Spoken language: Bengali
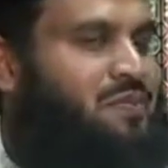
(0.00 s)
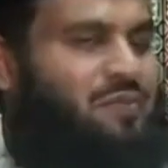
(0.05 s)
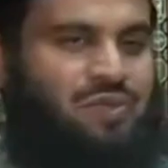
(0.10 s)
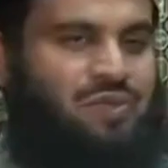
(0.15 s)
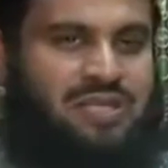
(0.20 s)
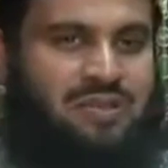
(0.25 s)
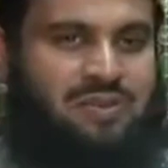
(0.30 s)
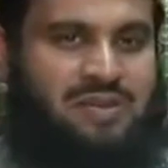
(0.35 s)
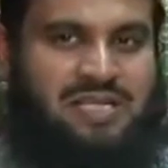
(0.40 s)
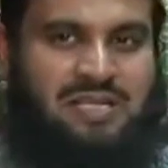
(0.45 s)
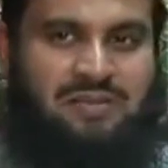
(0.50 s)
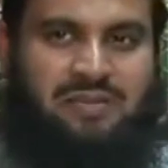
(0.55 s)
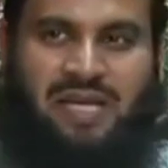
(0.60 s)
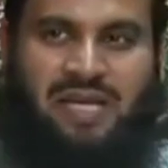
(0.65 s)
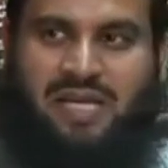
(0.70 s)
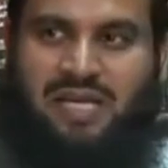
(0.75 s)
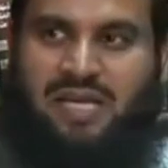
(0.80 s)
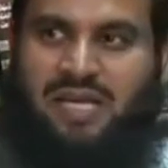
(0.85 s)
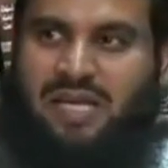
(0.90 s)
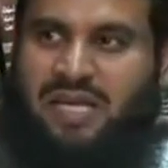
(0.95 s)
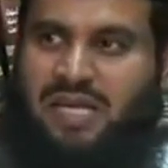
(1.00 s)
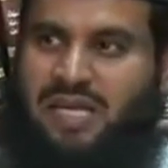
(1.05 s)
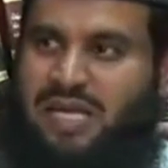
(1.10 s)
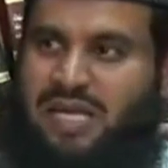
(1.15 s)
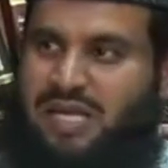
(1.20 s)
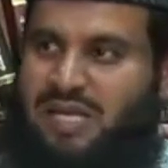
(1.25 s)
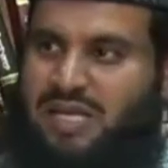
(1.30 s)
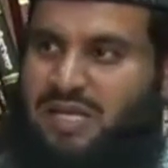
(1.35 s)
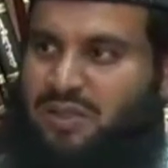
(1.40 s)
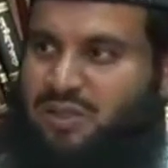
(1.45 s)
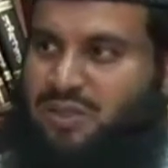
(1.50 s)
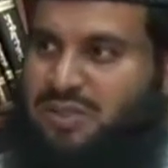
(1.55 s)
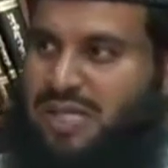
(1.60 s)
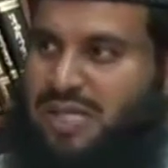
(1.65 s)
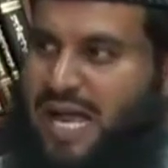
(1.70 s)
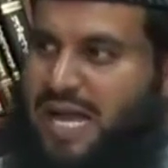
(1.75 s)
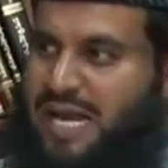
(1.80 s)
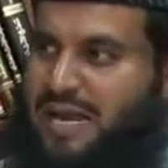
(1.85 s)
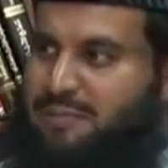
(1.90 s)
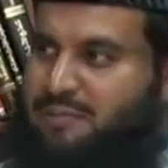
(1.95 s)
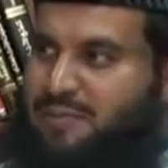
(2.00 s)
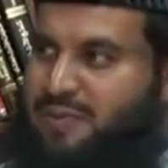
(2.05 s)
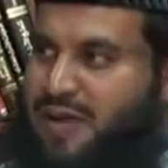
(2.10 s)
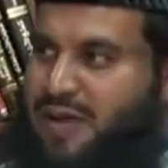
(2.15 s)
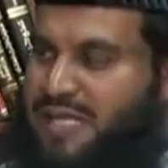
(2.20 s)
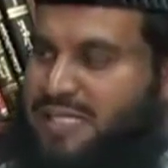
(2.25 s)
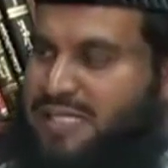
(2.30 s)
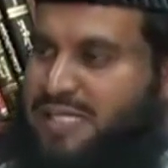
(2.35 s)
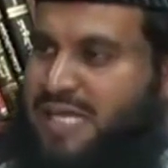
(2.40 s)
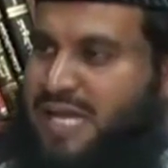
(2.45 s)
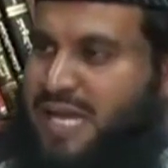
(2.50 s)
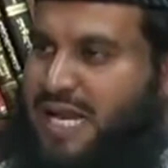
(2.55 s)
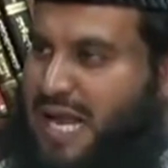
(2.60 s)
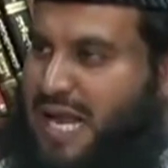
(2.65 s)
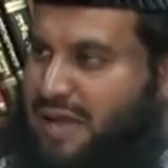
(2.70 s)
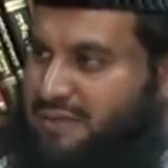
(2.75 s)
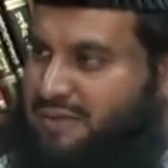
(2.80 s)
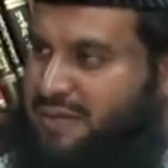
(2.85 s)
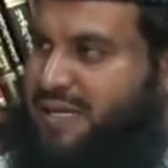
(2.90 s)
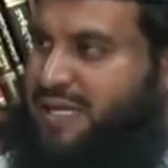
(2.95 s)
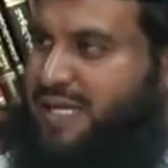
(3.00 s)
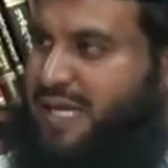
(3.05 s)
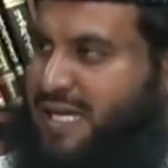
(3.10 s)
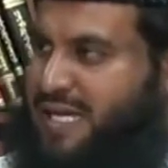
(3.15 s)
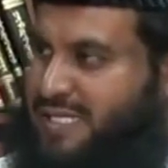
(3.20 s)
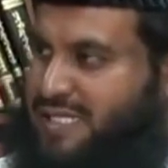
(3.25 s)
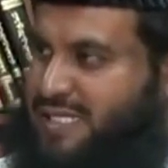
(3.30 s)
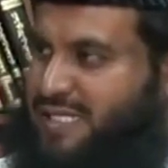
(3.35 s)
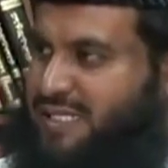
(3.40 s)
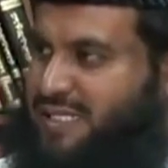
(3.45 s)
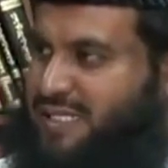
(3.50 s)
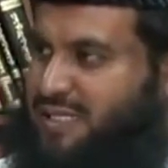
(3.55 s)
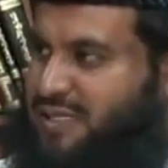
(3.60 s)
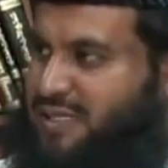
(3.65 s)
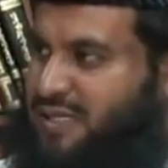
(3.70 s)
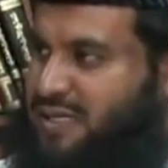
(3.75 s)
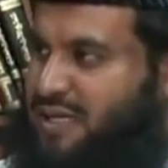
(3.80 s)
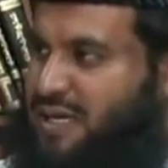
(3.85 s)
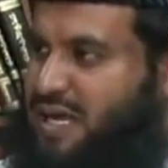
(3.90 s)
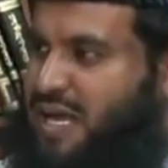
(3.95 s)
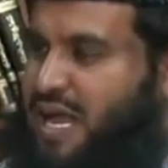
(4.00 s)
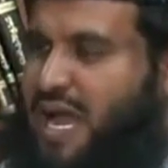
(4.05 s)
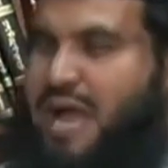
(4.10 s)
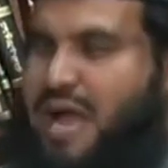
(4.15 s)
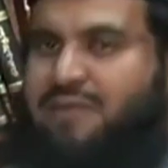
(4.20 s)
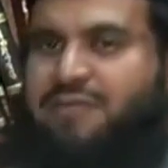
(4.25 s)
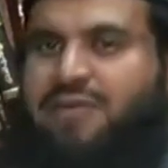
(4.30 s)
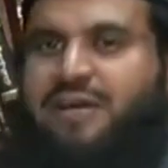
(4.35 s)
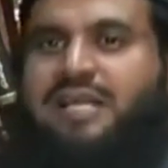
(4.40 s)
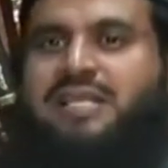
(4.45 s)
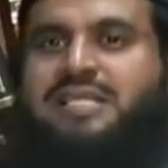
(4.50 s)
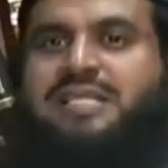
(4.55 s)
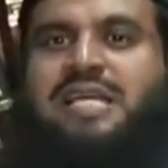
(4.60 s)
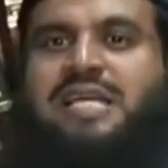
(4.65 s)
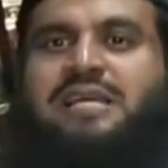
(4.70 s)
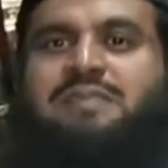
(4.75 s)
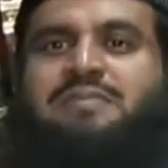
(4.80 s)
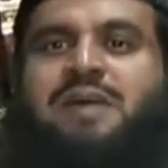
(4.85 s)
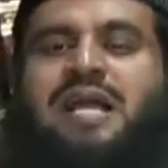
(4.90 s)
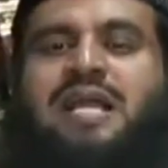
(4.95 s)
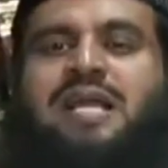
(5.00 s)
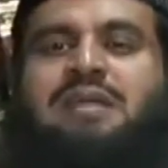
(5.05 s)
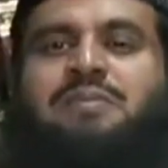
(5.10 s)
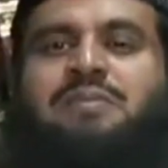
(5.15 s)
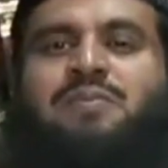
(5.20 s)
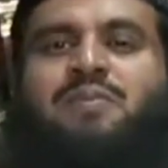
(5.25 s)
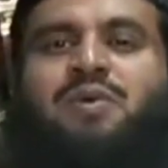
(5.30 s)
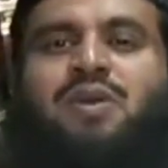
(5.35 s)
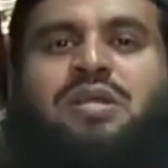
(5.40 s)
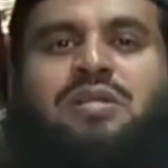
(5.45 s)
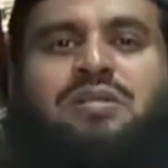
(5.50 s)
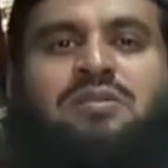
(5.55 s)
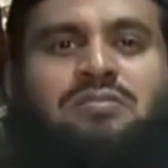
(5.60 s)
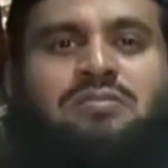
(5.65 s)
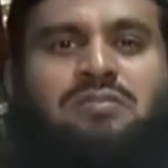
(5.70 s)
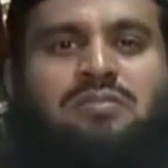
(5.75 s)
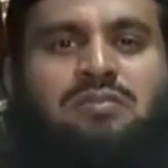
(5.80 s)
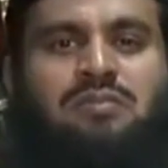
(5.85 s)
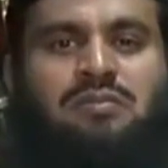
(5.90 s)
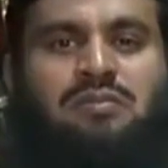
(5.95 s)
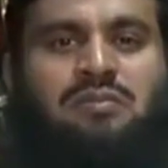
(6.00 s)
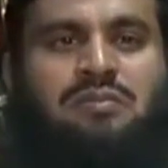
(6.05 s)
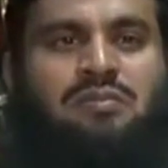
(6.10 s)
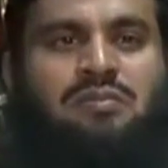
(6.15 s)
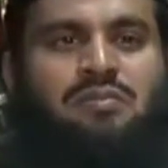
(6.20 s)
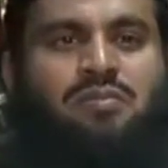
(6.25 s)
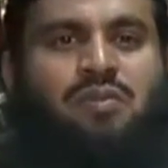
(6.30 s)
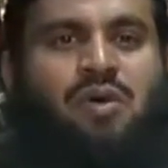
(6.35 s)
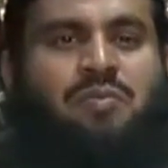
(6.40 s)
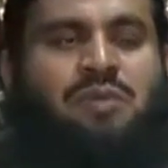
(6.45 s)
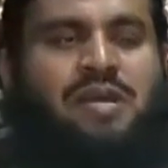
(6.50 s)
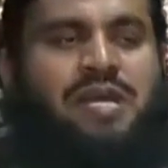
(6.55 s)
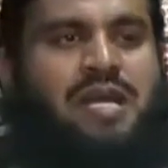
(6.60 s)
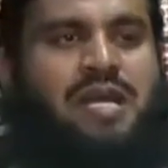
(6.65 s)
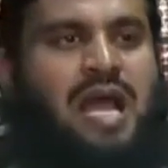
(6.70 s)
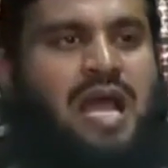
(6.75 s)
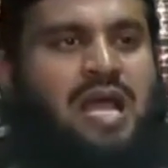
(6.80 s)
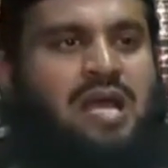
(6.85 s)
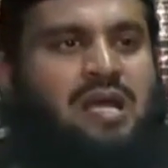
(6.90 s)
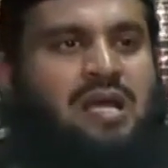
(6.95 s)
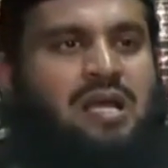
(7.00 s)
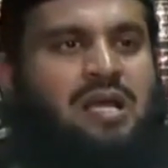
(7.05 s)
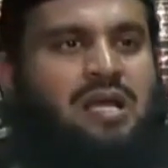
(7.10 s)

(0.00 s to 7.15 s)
বুঝতে পারছেন ভাই কিন্তু জালেম ফাসেক আর কাফের কি এক জিনিস কাফের যে ইমানের বিপরীত মমিন না